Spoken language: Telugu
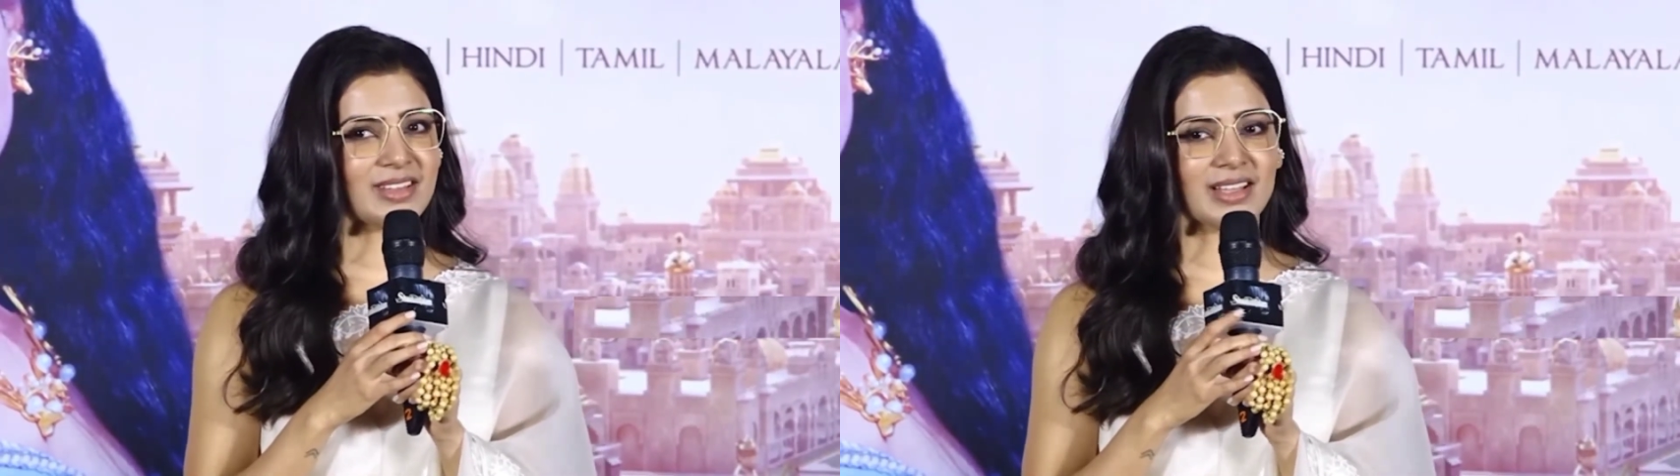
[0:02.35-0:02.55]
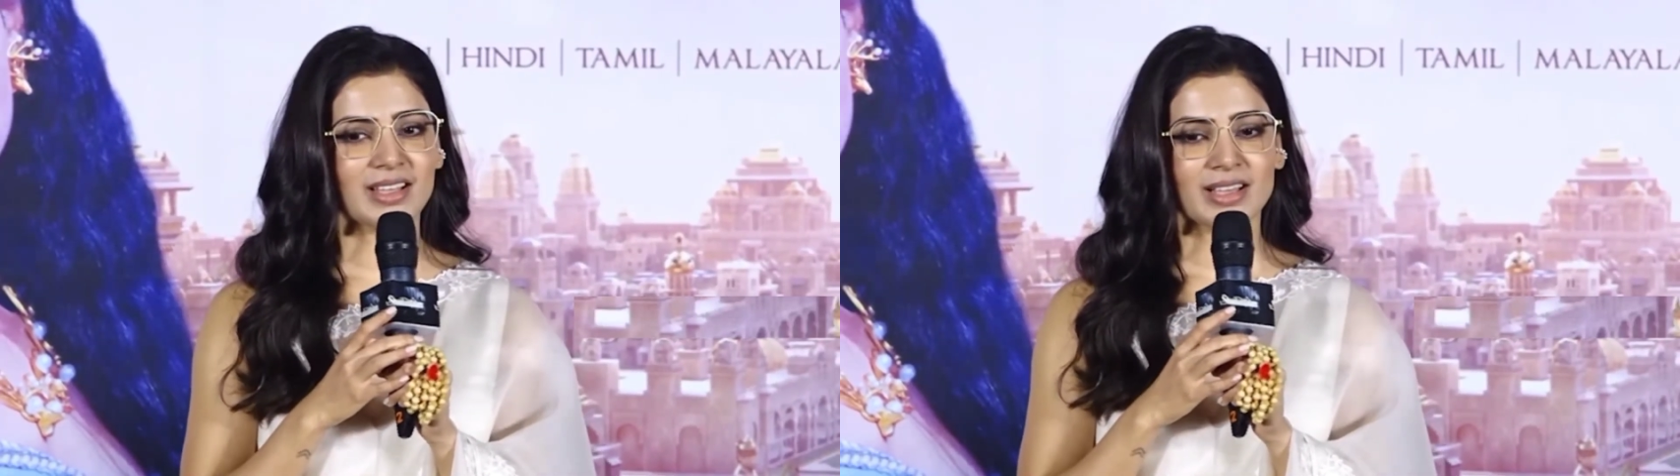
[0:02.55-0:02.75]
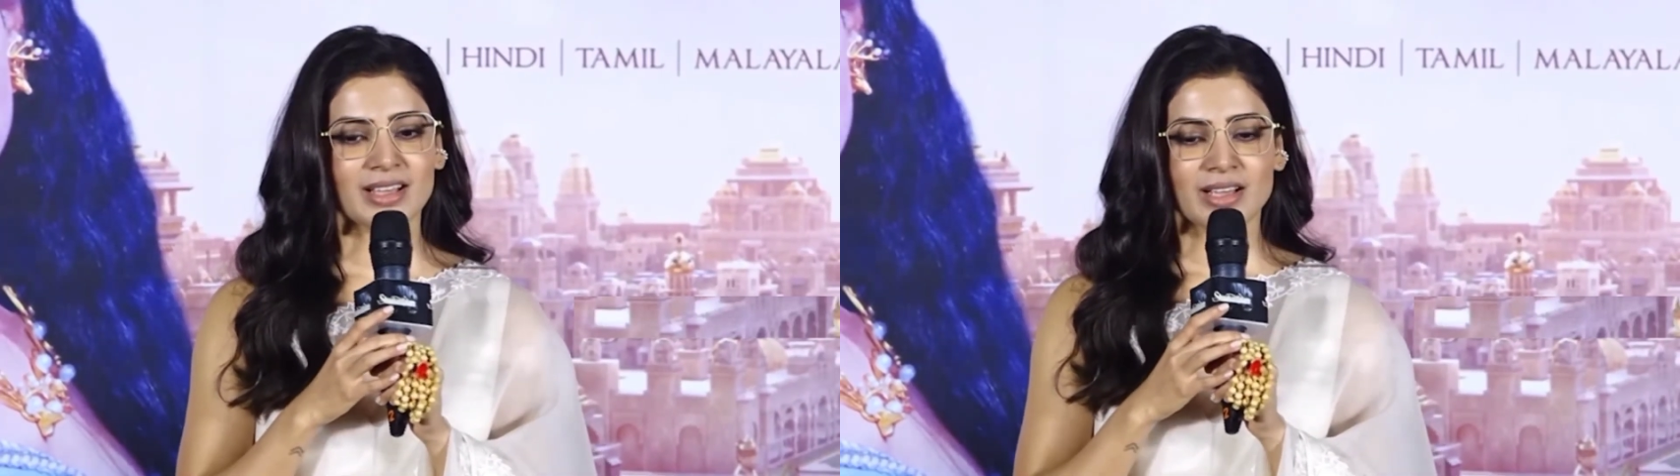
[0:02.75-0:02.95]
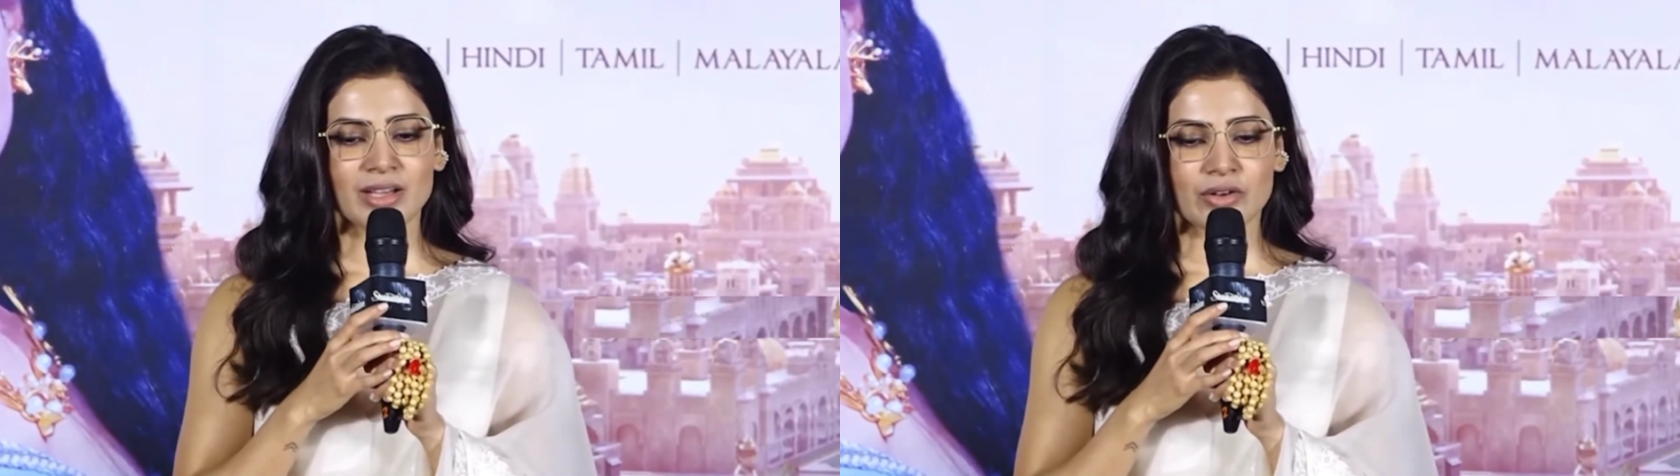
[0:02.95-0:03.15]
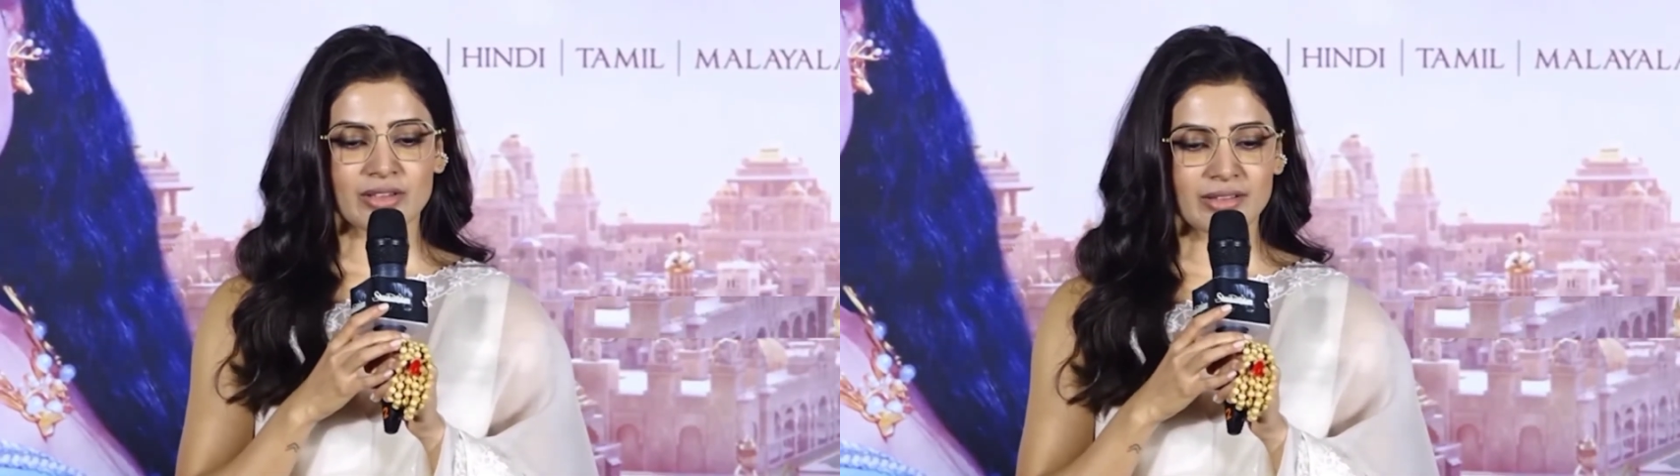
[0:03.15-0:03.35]
దర్శకత్వంలో
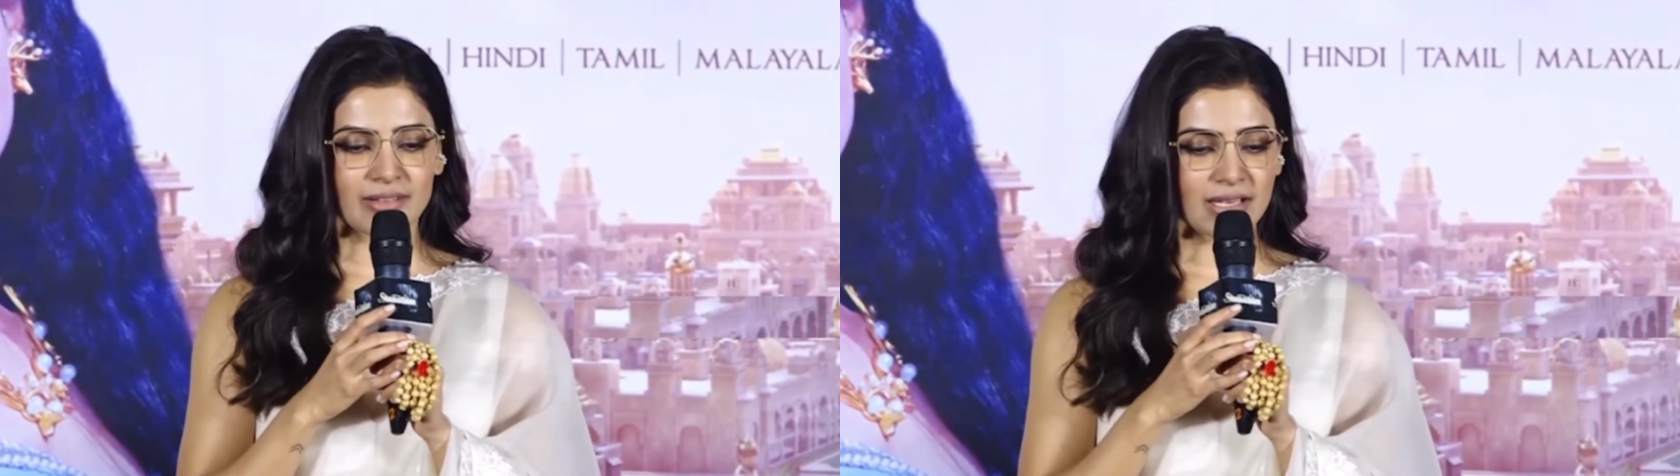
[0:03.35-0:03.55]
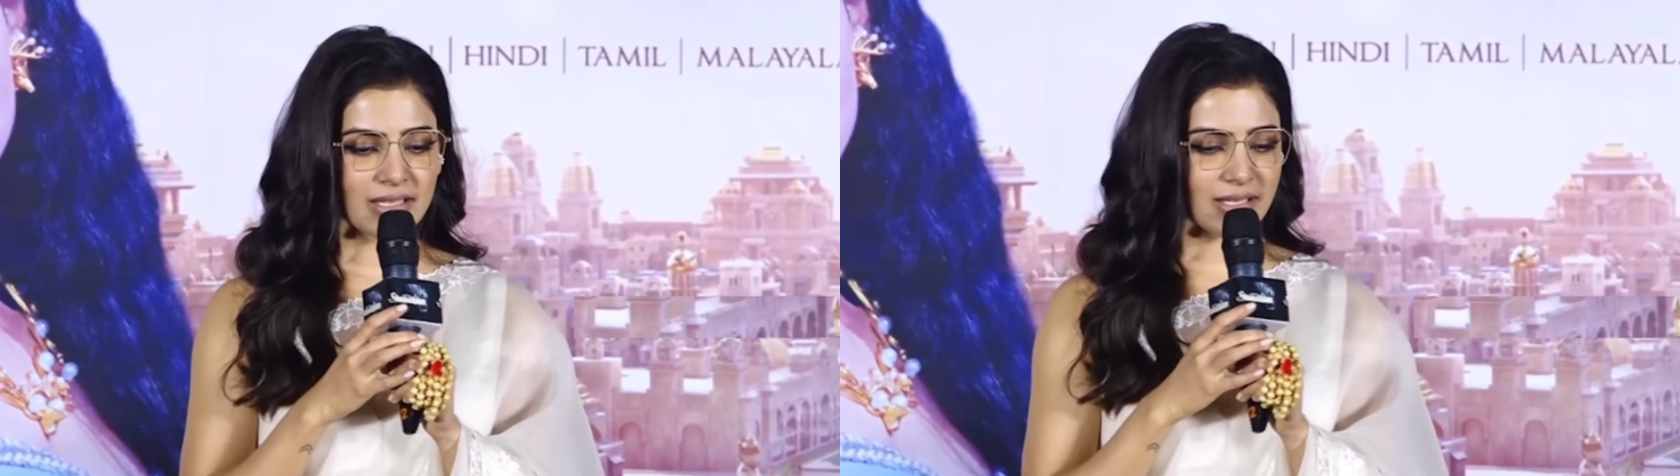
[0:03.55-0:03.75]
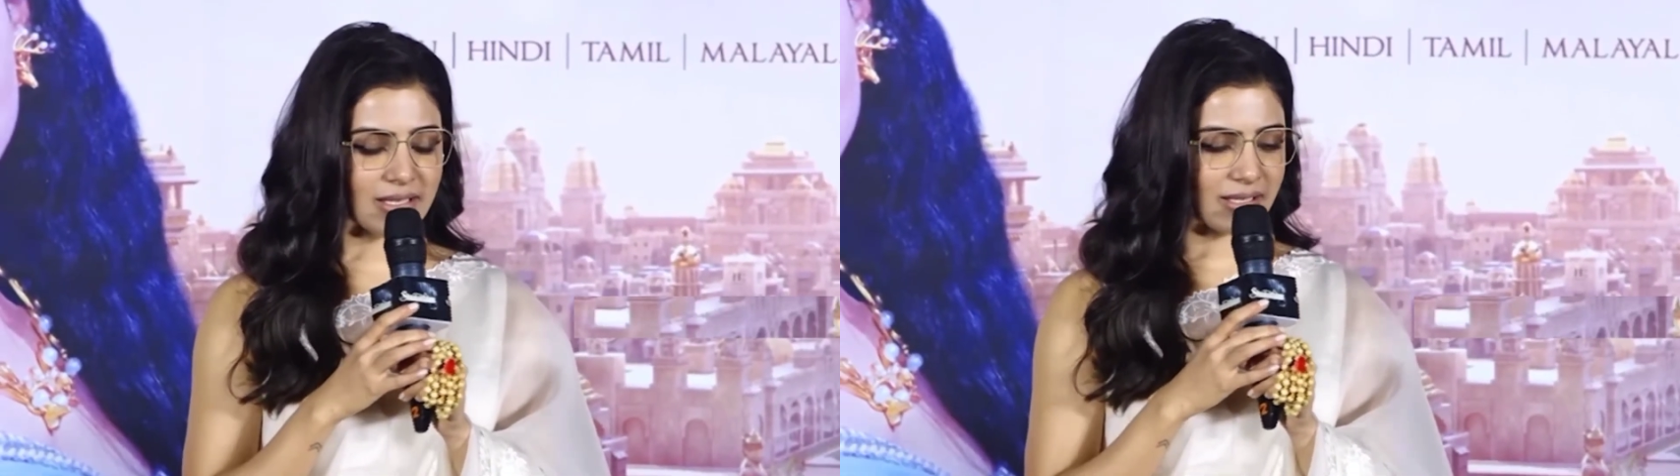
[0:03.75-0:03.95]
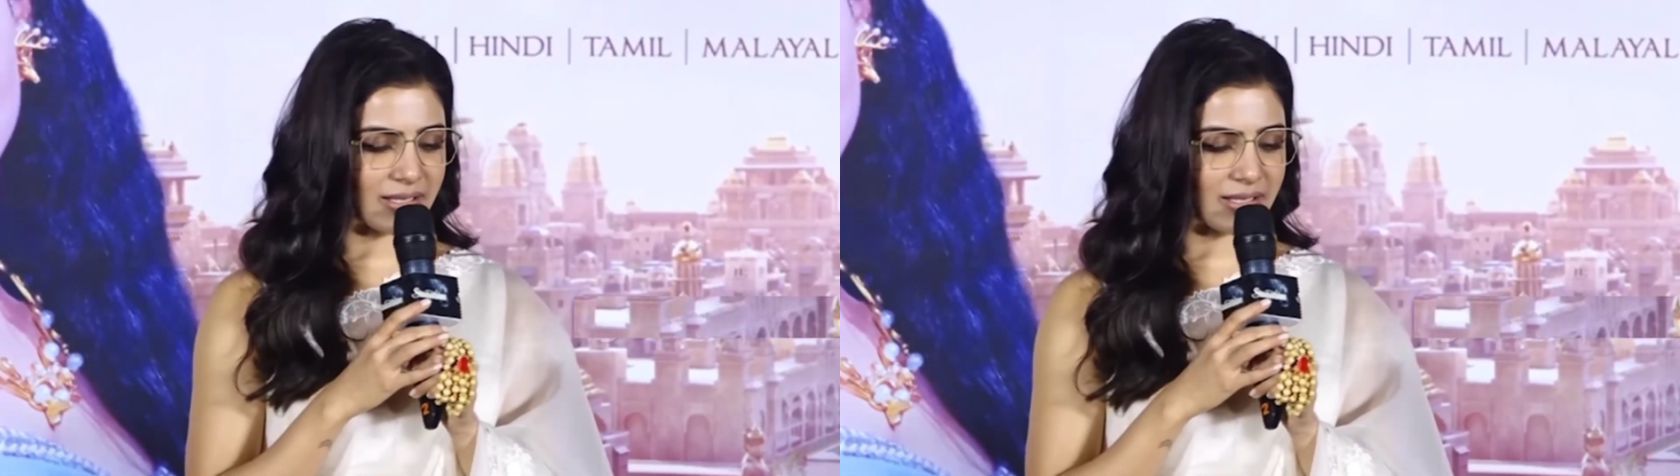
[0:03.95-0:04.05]
వచ్చిన పుష్ప